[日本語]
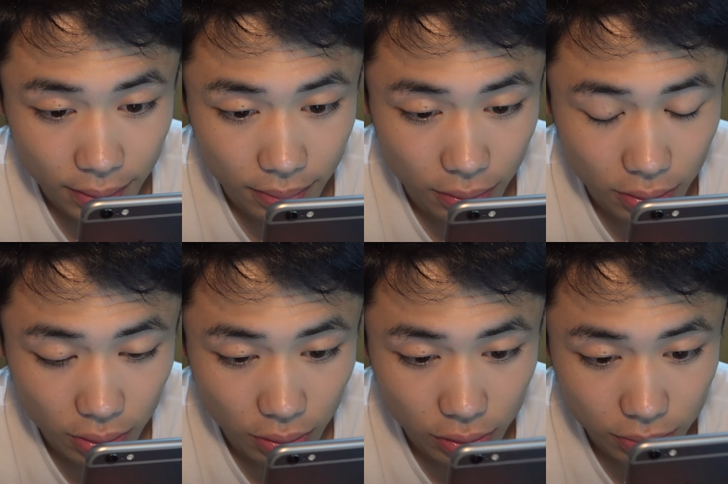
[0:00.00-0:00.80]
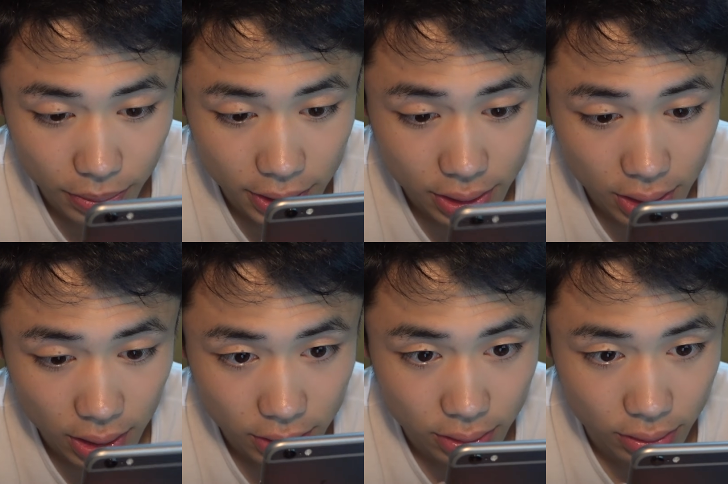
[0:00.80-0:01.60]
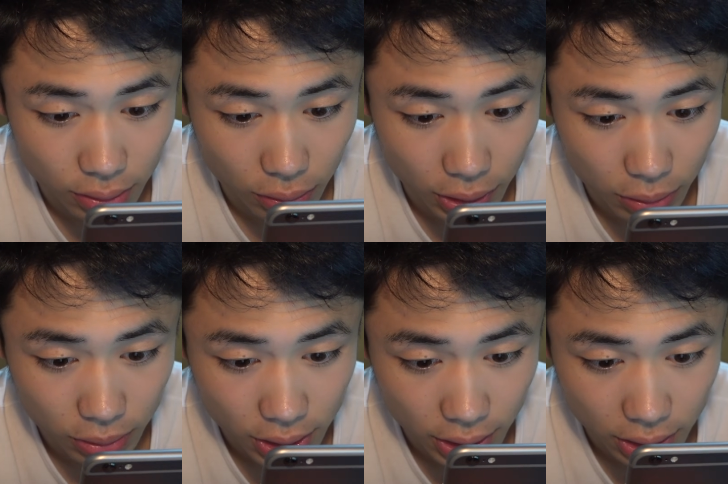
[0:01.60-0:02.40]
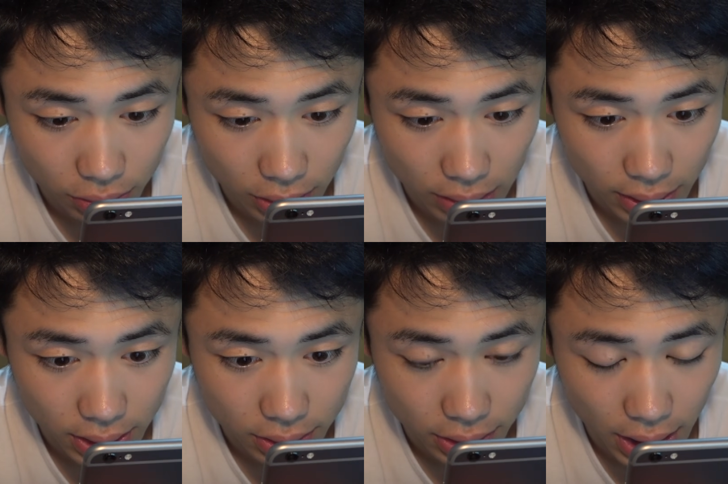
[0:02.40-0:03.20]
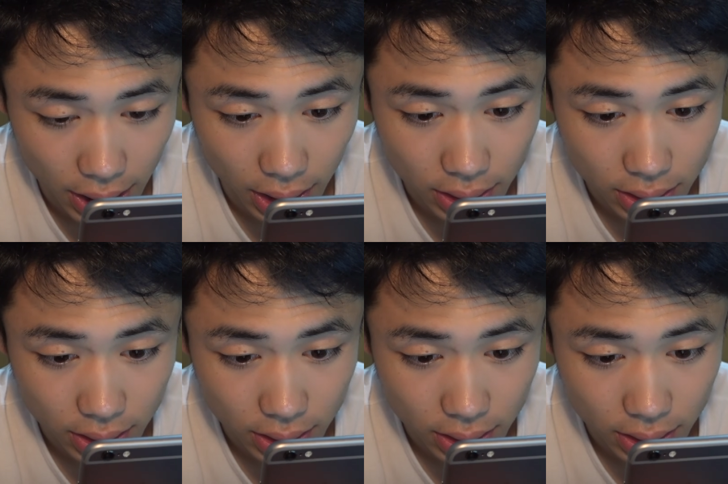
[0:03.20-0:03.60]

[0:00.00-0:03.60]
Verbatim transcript: 僕このページからずっと取り残された状態はきついで